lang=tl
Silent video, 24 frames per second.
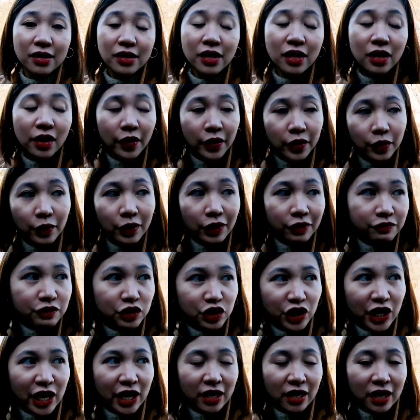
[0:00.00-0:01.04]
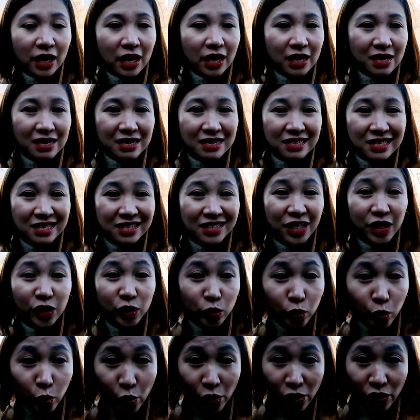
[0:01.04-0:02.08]
The Great Wall of China is in the
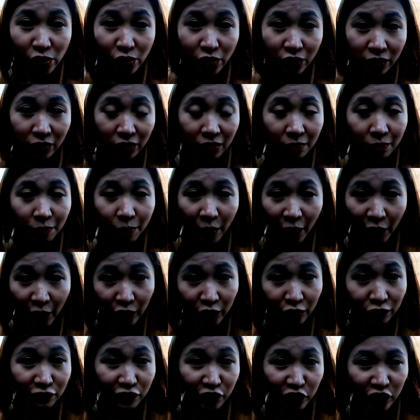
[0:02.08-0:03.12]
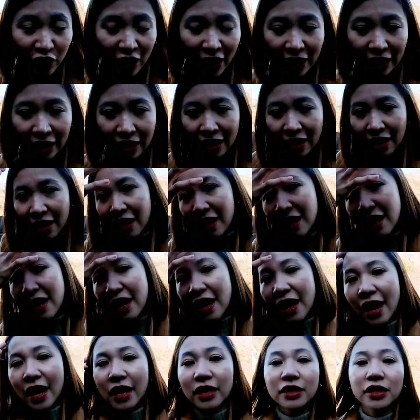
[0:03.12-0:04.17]
northern part of China.
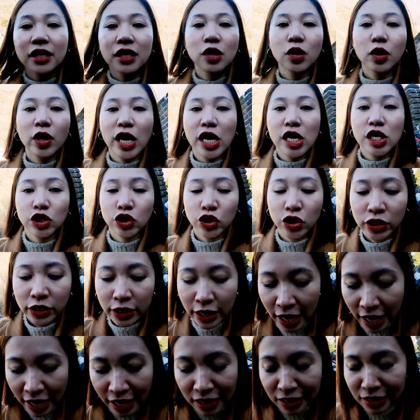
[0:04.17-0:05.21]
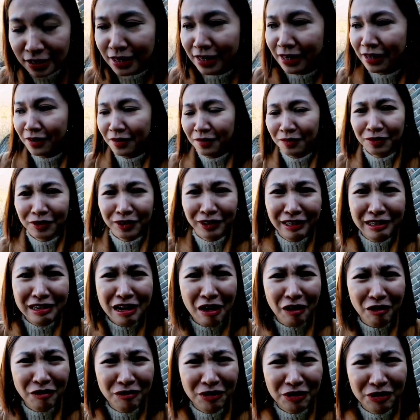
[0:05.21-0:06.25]
And the location, guys. Muntik
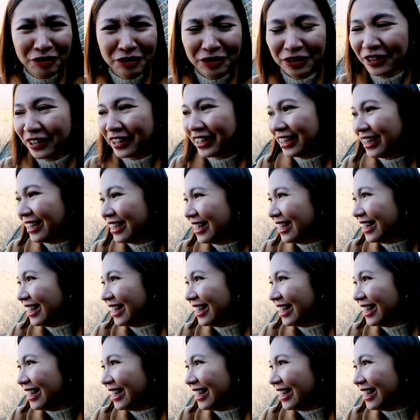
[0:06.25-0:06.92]
na ako mahulog.